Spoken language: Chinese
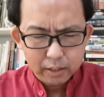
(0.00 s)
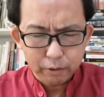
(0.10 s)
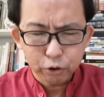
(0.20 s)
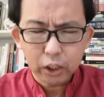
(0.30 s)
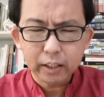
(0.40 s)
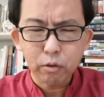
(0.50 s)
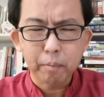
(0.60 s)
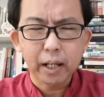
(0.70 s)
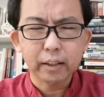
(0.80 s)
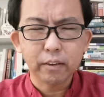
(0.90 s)
天父上帝，
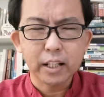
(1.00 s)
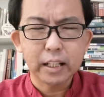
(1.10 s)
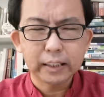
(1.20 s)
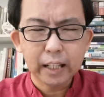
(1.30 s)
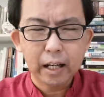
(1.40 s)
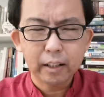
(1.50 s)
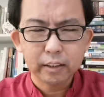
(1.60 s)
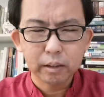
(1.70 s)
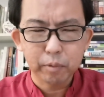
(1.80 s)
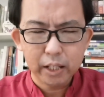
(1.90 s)
我们看到伊丽
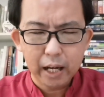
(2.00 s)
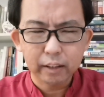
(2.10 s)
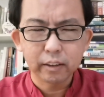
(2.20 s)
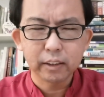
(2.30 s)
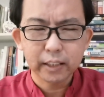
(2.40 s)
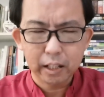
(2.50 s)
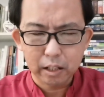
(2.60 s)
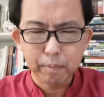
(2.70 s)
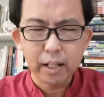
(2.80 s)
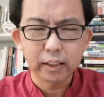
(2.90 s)
莎怎么样的在
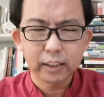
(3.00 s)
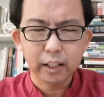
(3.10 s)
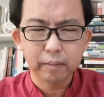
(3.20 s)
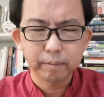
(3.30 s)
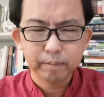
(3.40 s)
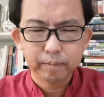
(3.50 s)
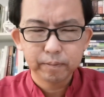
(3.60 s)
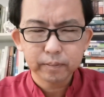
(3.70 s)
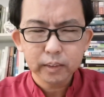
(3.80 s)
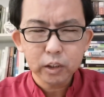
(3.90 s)
你的面前
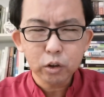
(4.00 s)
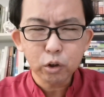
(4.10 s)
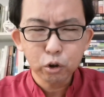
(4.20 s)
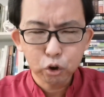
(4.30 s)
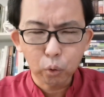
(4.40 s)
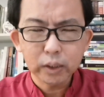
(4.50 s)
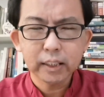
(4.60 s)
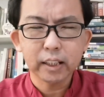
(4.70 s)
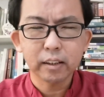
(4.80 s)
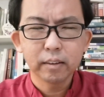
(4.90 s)
忠
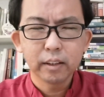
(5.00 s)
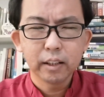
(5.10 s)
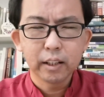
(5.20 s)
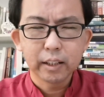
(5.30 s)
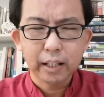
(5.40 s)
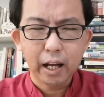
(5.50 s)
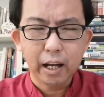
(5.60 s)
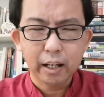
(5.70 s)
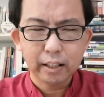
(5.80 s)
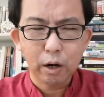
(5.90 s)
心，
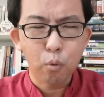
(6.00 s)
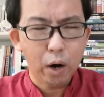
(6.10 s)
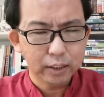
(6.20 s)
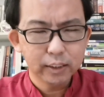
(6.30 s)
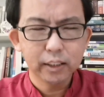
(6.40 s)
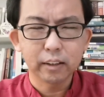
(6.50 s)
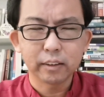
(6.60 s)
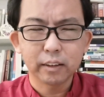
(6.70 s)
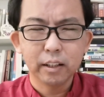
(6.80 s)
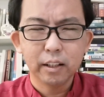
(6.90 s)
他要完
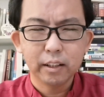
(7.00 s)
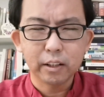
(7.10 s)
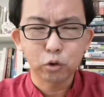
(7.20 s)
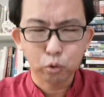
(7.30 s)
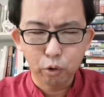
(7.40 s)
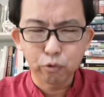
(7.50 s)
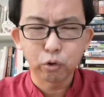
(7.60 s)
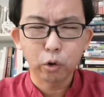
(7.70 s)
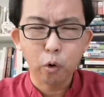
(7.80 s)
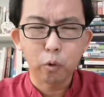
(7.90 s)
成你所托
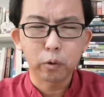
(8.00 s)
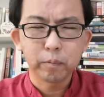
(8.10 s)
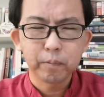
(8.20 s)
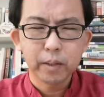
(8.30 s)
付的工。